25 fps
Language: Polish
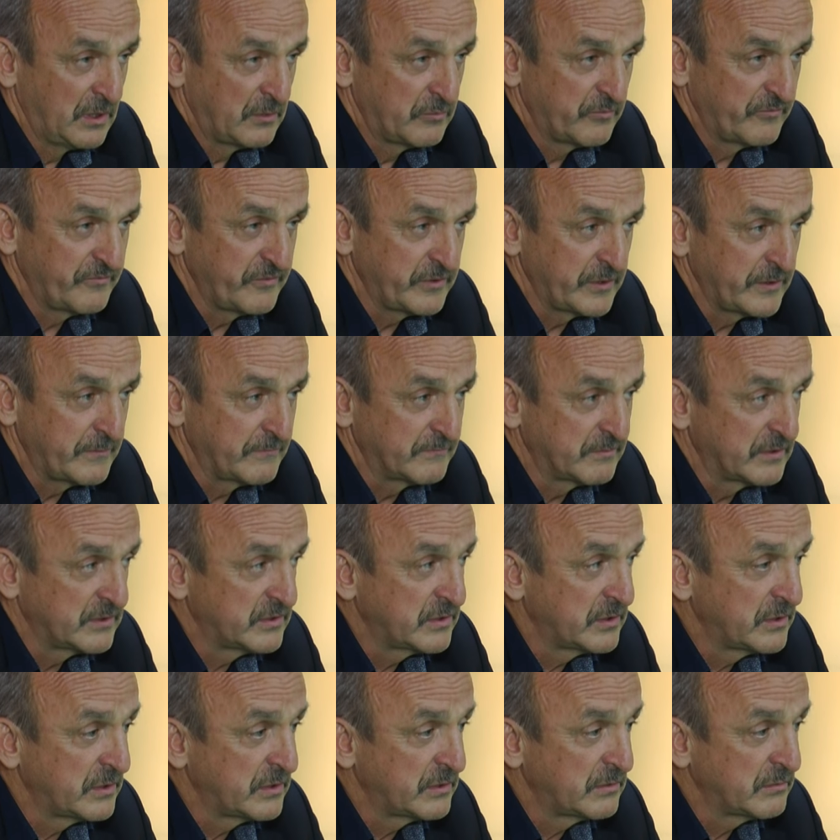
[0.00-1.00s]
Mówiłem,
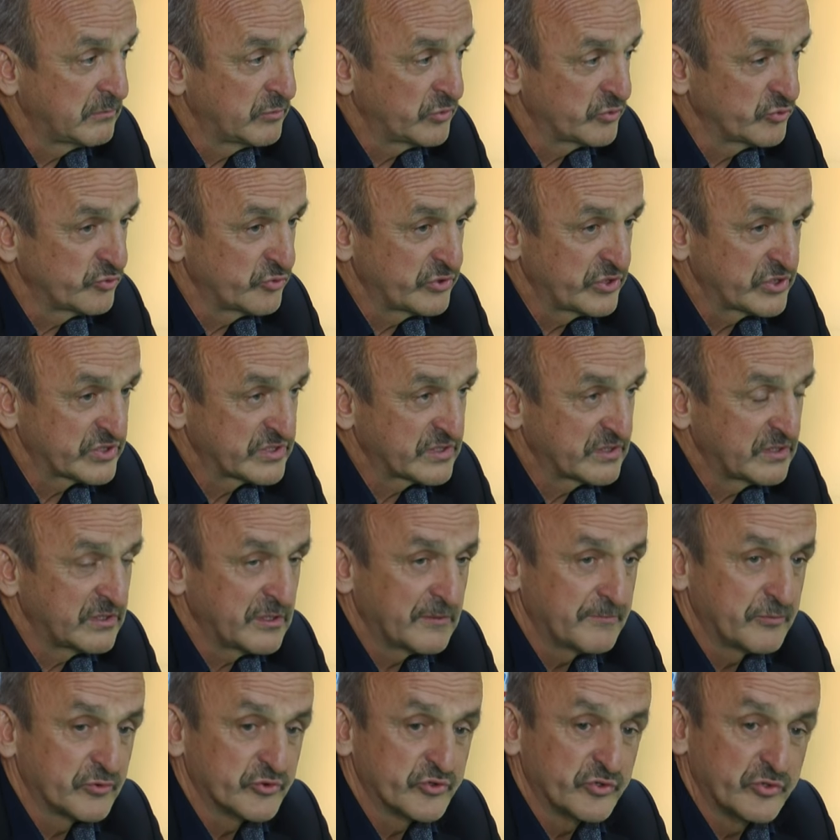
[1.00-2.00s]
bo tu też na
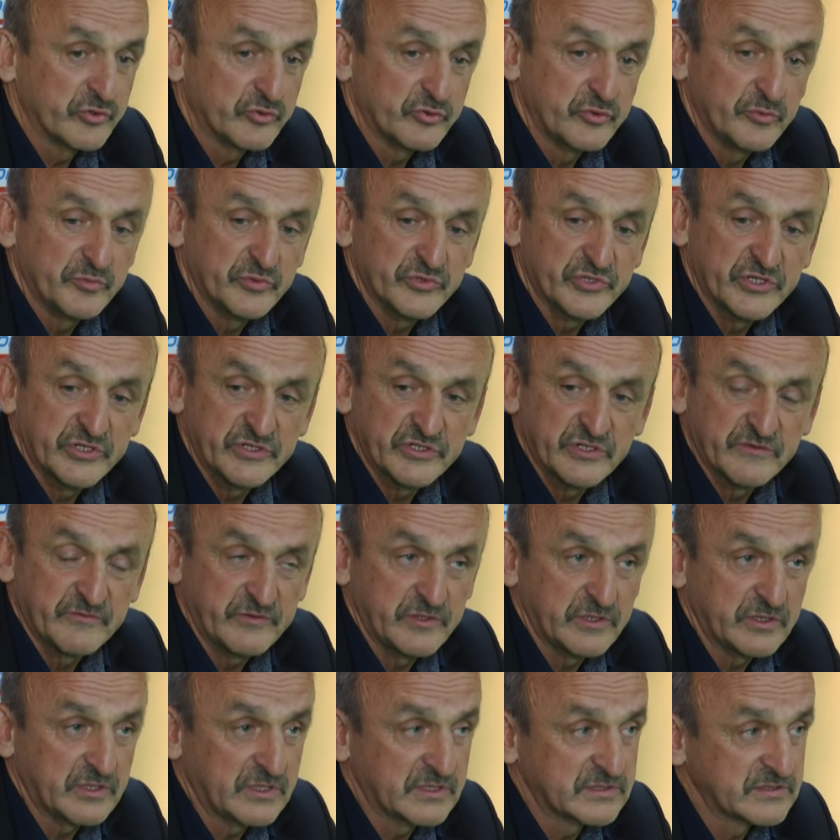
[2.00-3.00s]
początku po tej
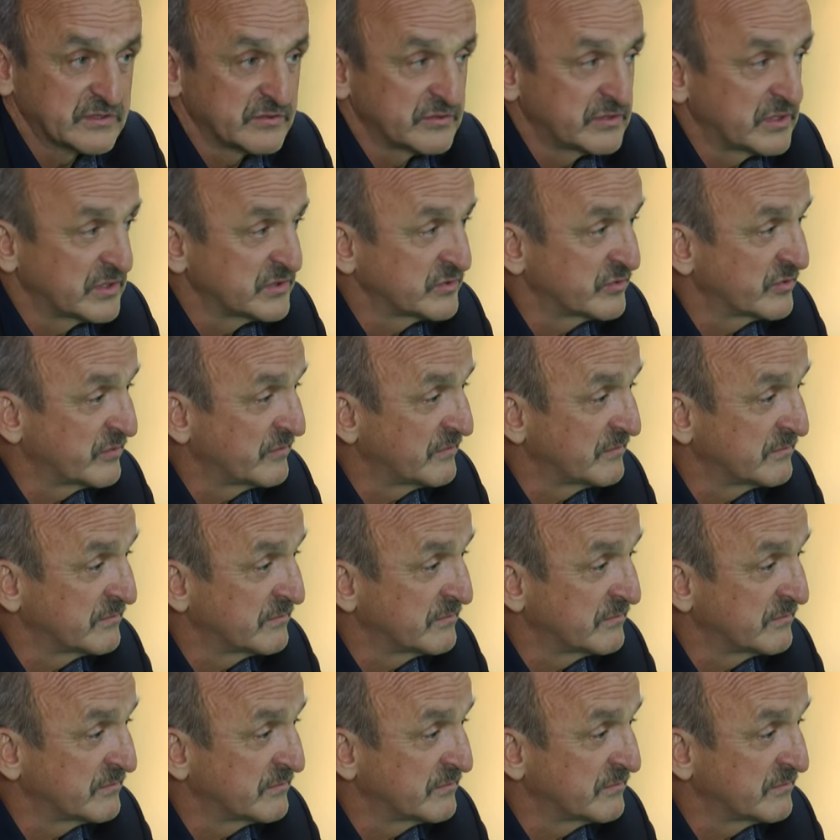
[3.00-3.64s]
czerwonej kartce od razu